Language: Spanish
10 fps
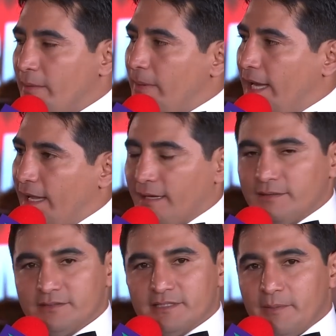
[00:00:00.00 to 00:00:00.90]
pelea,
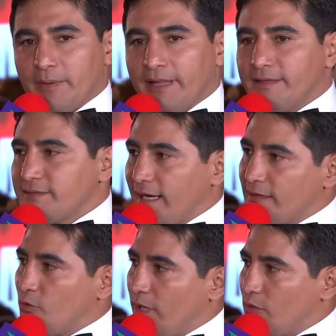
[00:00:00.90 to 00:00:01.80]
siempre de estar a
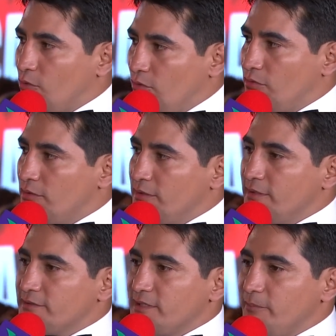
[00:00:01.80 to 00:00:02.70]
tú a tú,
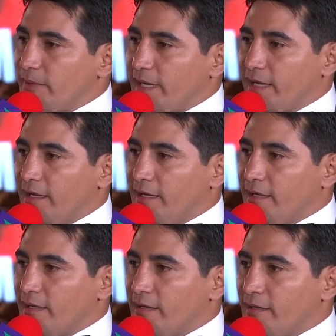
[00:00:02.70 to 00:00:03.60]

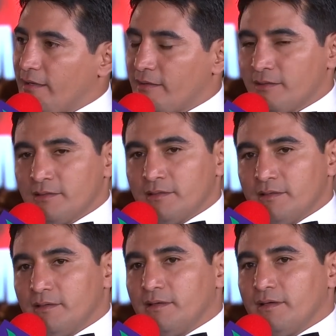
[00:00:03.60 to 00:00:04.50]
siempre
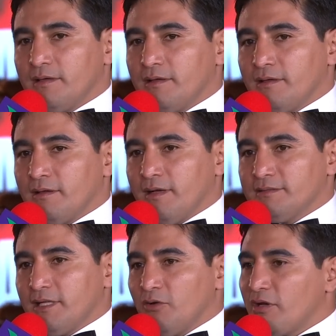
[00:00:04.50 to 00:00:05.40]
eh,
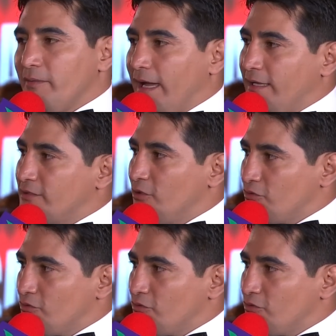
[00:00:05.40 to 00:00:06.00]
hasta los rivales y